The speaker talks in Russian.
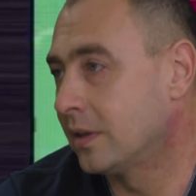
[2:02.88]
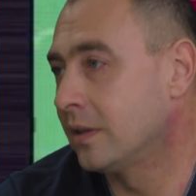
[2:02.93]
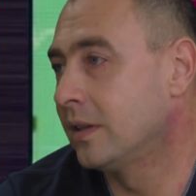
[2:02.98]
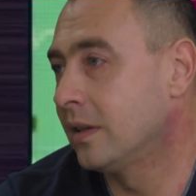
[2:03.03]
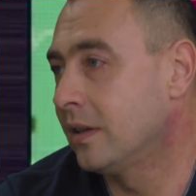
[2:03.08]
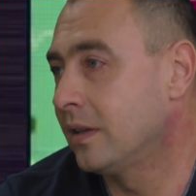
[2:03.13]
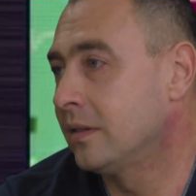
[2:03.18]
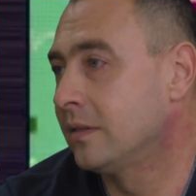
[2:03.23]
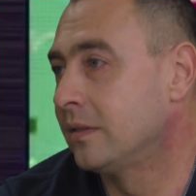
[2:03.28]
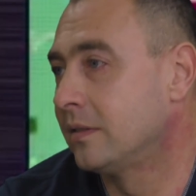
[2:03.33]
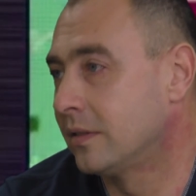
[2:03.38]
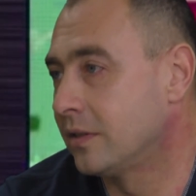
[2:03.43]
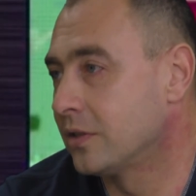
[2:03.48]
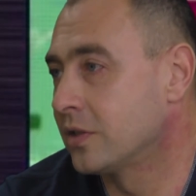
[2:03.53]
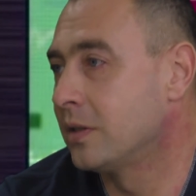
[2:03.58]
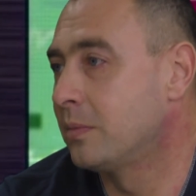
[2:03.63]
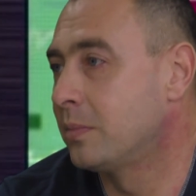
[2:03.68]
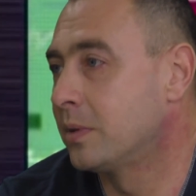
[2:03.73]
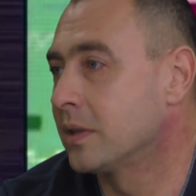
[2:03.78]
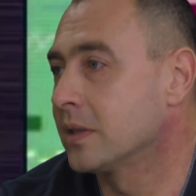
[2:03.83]
тогда
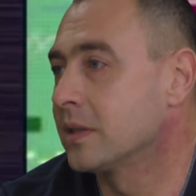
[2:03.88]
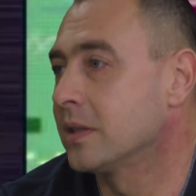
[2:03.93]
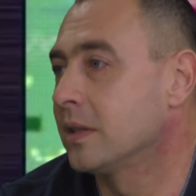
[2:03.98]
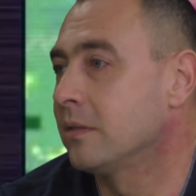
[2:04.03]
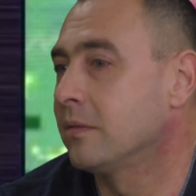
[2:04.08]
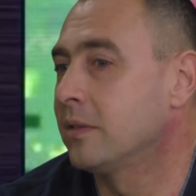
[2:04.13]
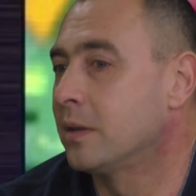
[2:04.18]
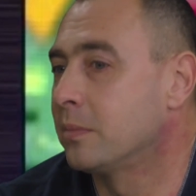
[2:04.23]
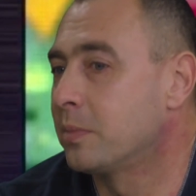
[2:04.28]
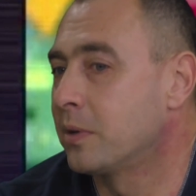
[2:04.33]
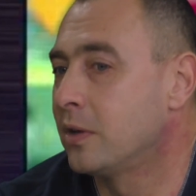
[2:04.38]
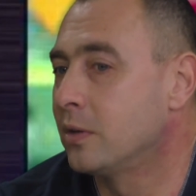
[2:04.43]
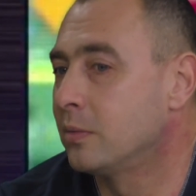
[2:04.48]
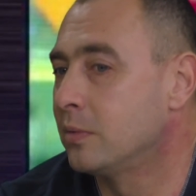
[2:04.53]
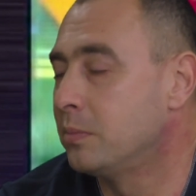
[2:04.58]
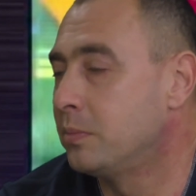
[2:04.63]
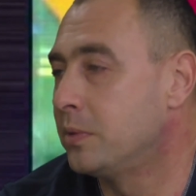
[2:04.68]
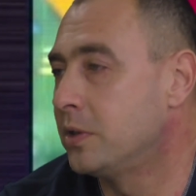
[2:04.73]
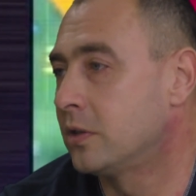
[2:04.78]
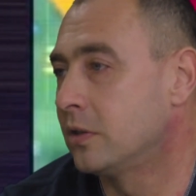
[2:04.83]
должны быть основные
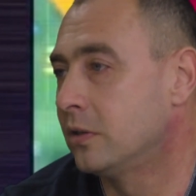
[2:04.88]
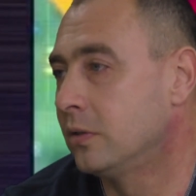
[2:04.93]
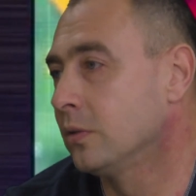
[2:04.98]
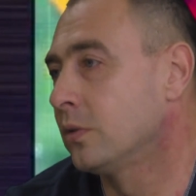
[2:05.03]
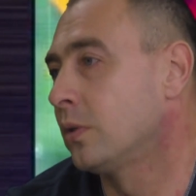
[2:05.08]
приемы пищи до